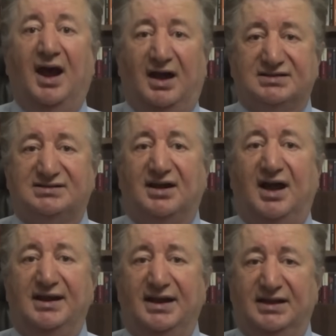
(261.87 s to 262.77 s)

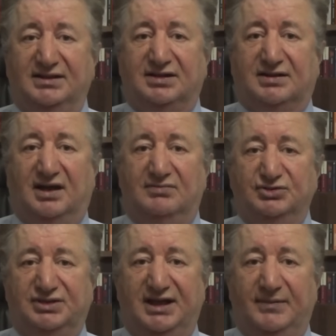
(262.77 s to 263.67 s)
hastane
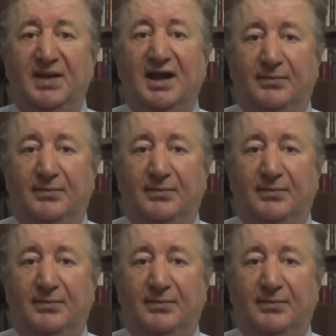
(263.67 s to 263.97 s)
intikamı deyip